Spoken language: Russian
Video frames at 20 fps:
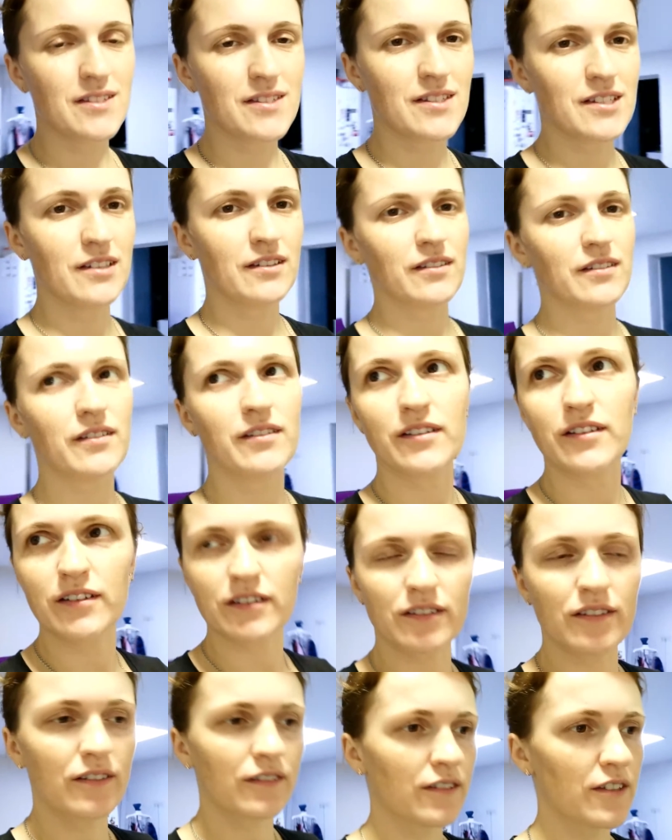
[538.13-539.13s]
Сделала
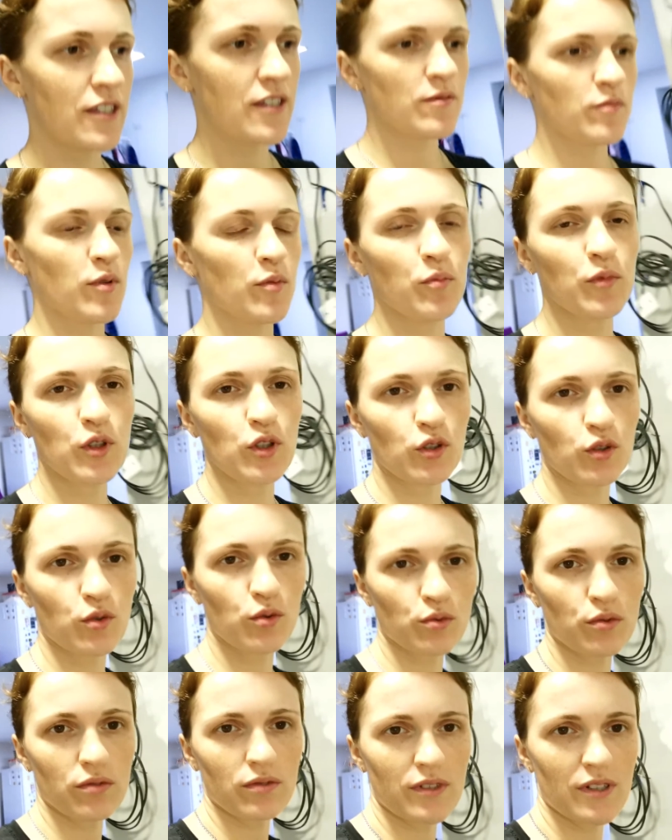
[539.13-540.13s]
я себе
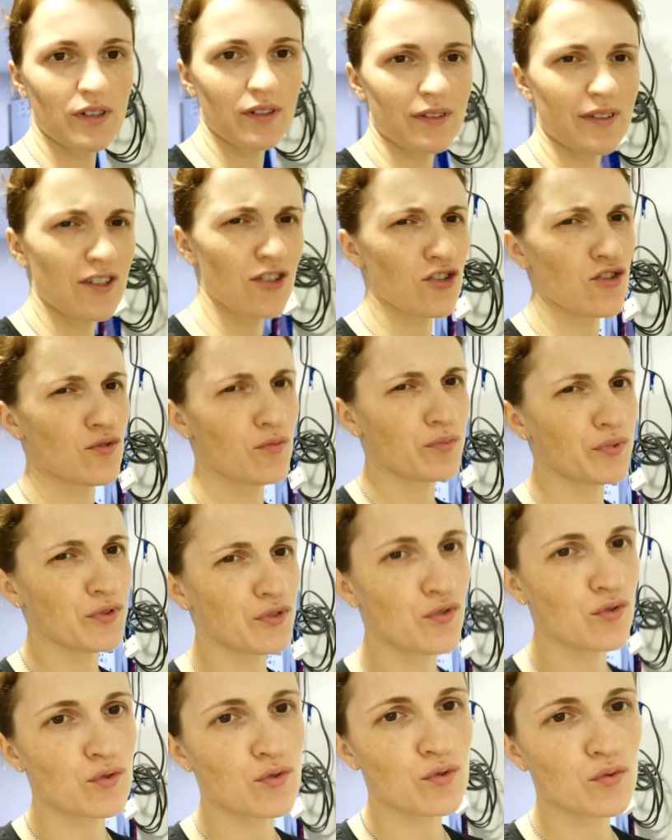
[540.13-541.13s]
маникюр. Делать нечего,
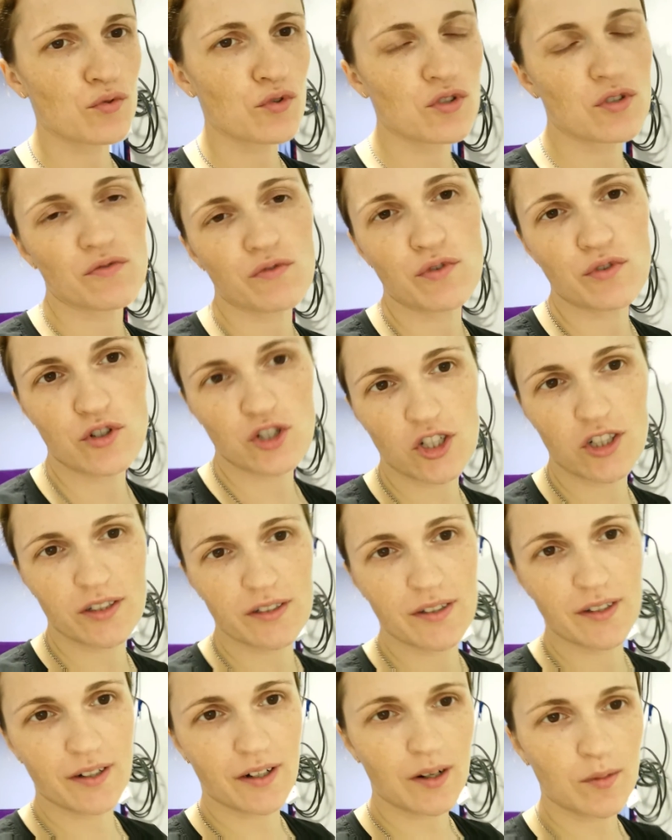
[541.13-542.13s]
было что-то скучно. Включила
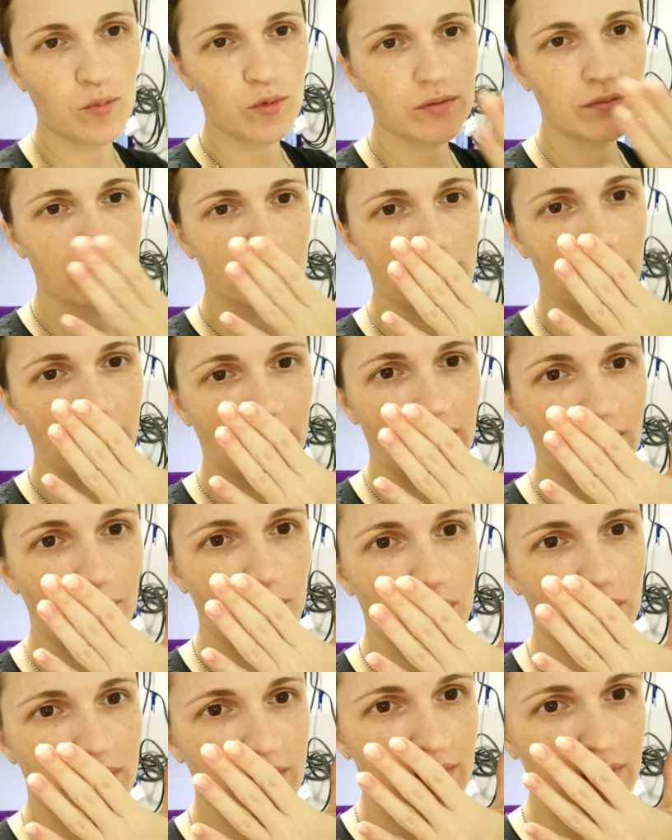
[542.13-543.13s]
дораму и
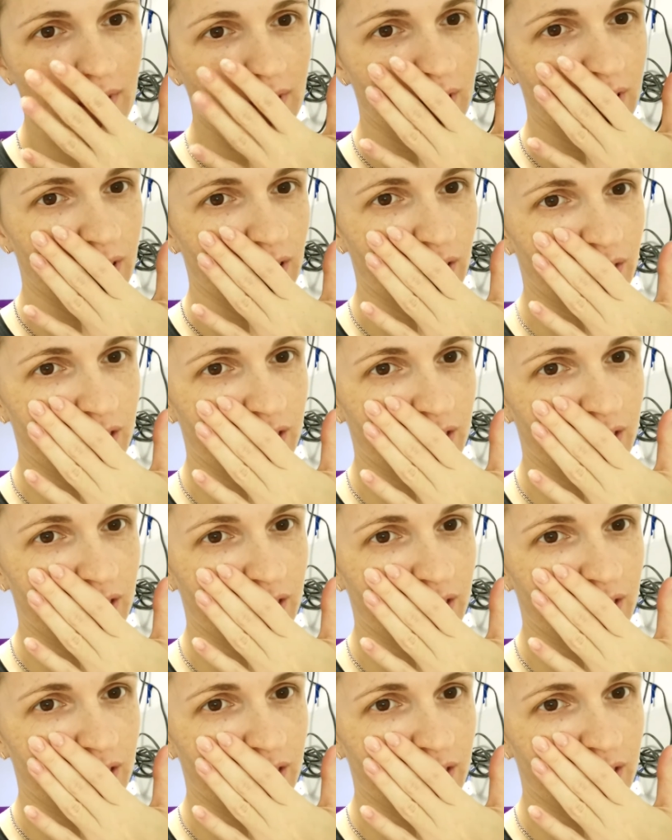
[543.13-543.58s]
переделала